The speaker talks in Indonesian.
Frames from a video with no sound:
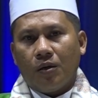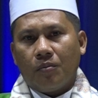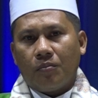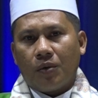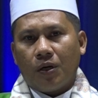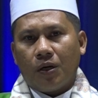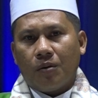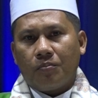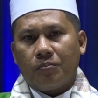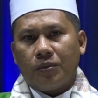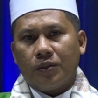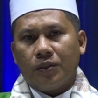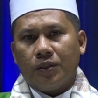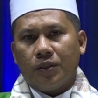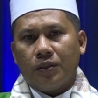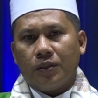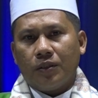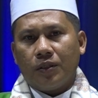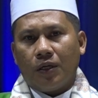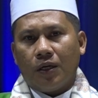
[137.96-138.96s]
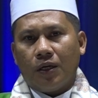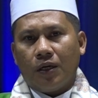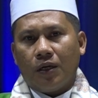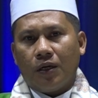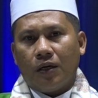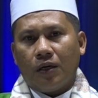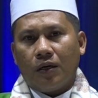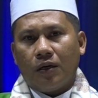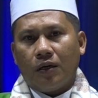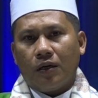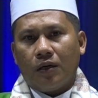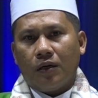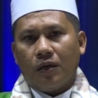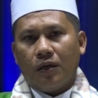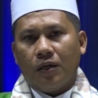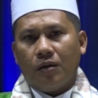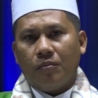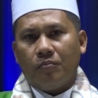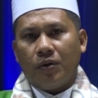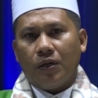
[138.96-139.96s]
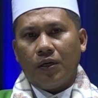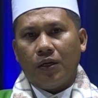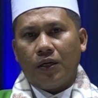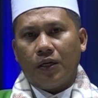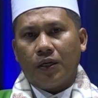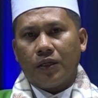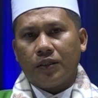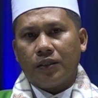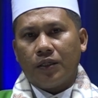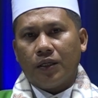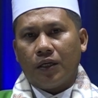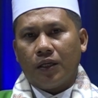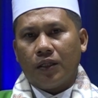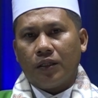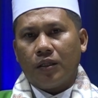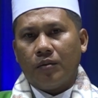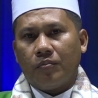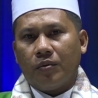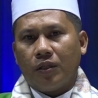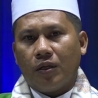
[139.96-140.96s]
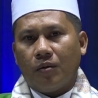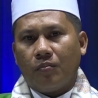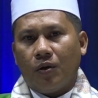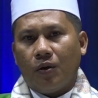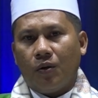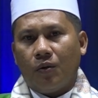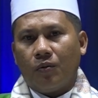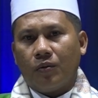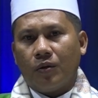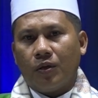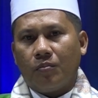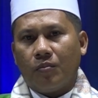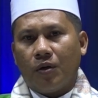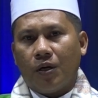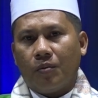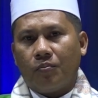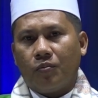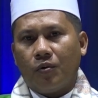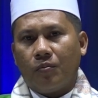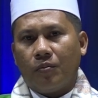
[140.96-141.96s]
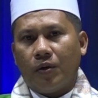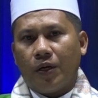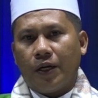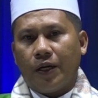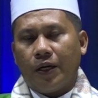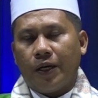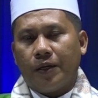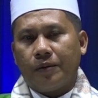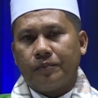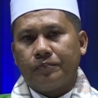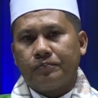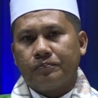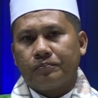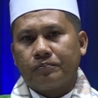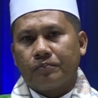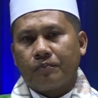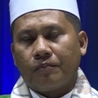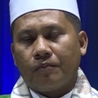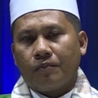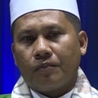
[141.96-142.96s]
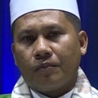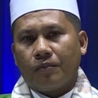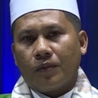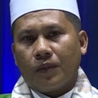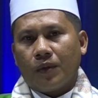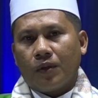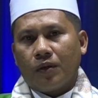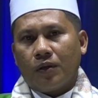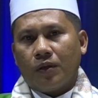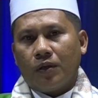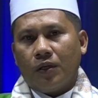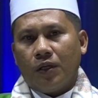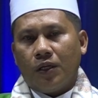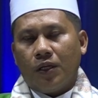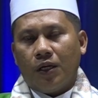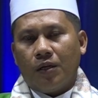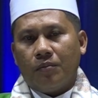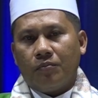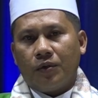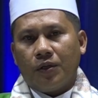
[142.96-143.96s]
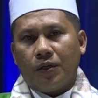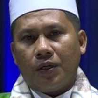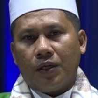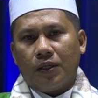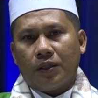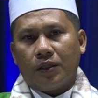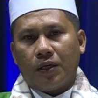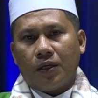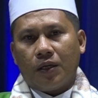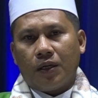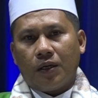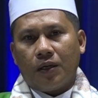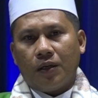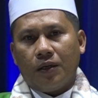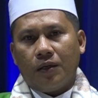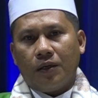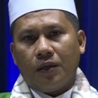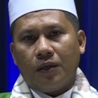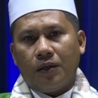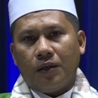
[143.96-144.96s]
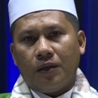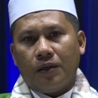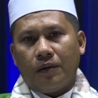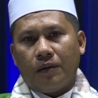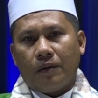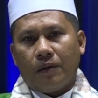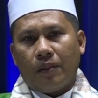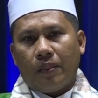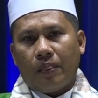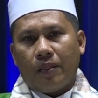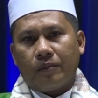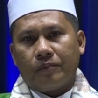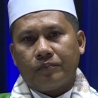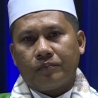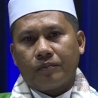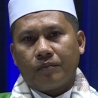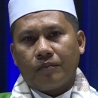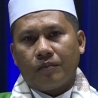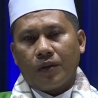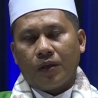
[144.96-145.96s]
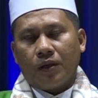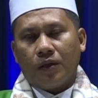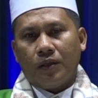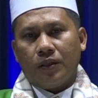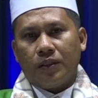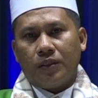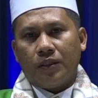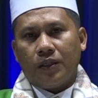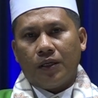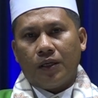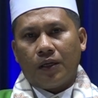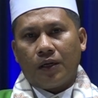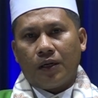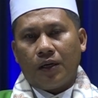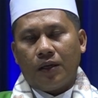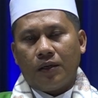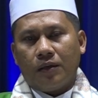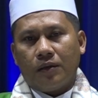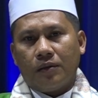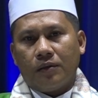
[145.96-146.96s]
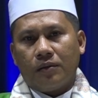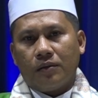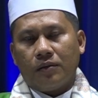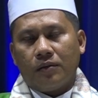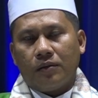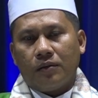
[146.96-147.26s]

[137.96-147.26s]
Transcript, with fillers: Para pecinta dan pendengar siaran TV Tabalong dimanapun berada. Di dalam kegiatan hari ini, di siaran